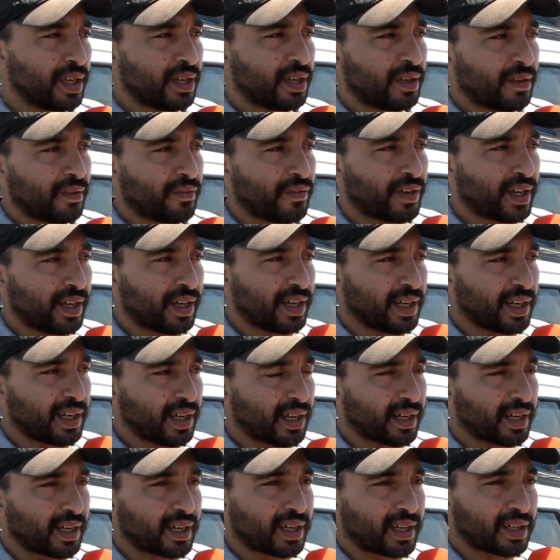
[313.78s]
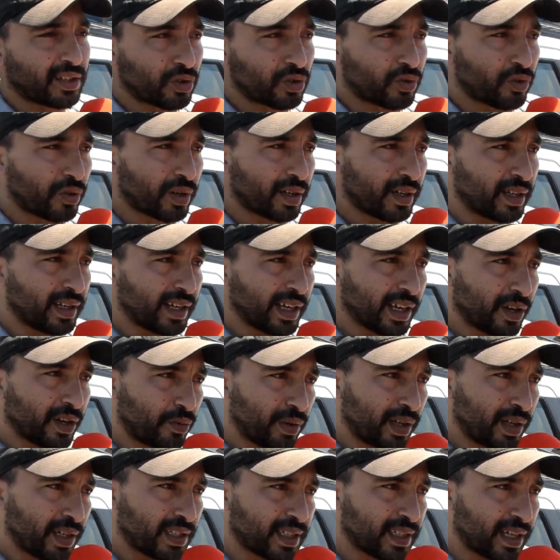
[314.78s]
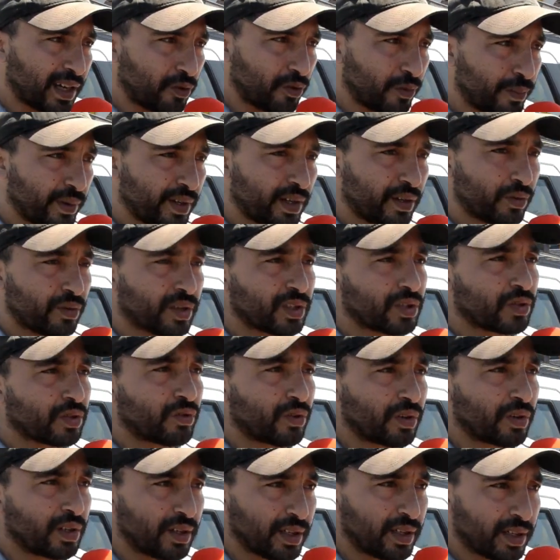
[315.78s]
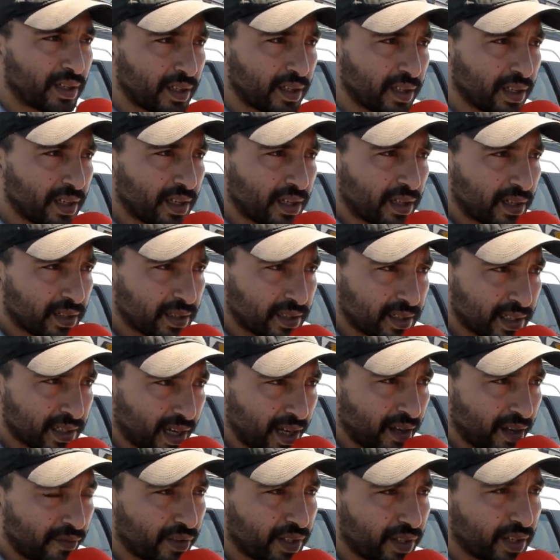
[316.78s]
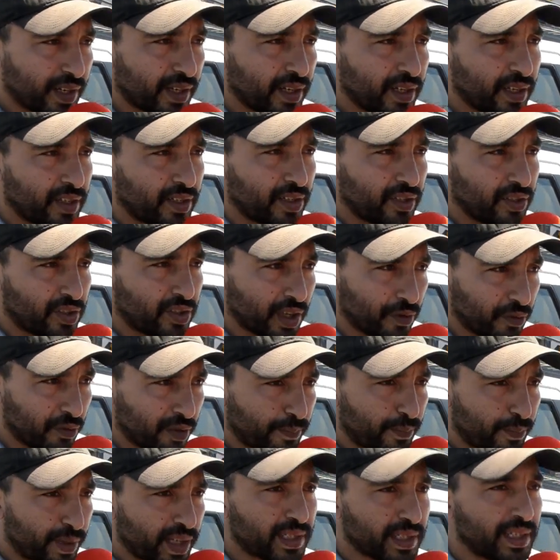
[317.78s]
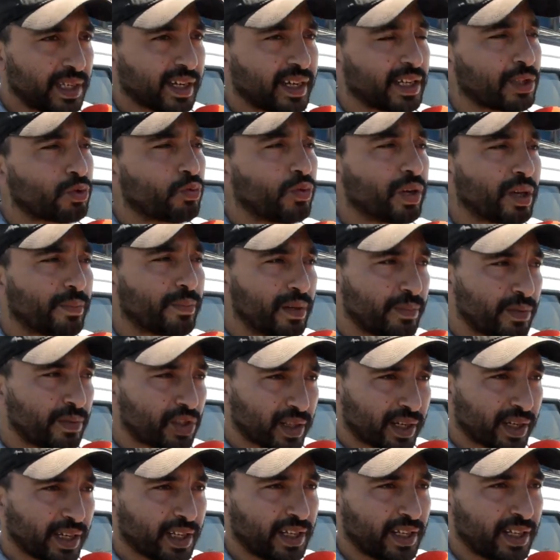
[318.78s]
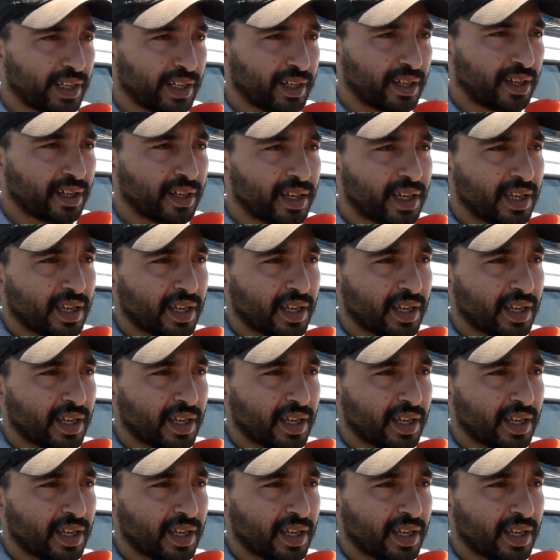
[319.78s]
فكنشكر الاخوان اللي التحقوا بنا وكنشكر الصحافه ديال الجهويه بريس اللي كتواكب المشاكل ديالنا